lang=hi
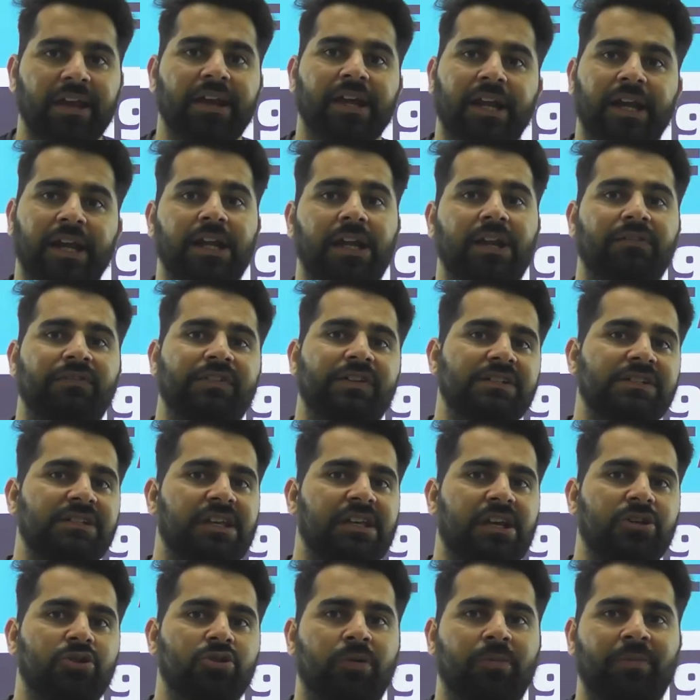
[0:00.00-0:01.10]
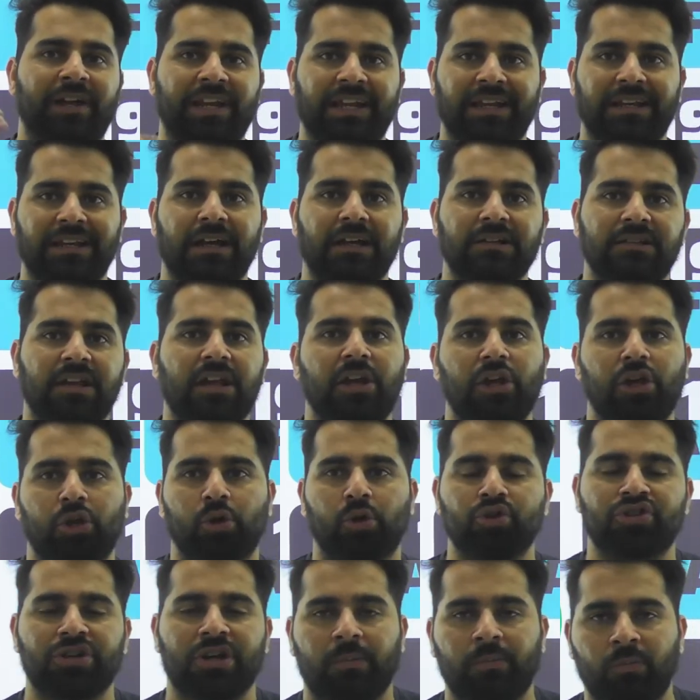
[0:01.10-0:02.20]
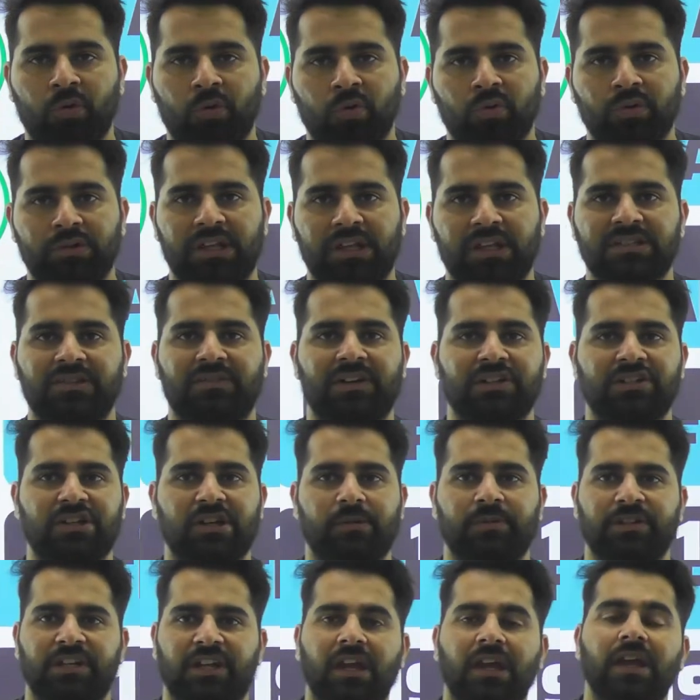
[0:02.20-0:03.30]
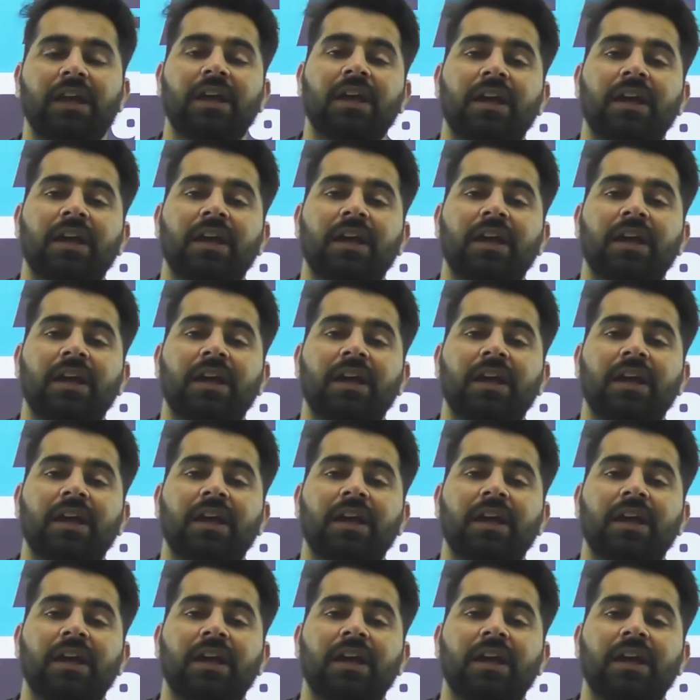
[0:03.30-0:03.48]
करंट अफेयर्स की ये जो हमारी क्लास है ये रोज शाम को होती है सवा छह बजे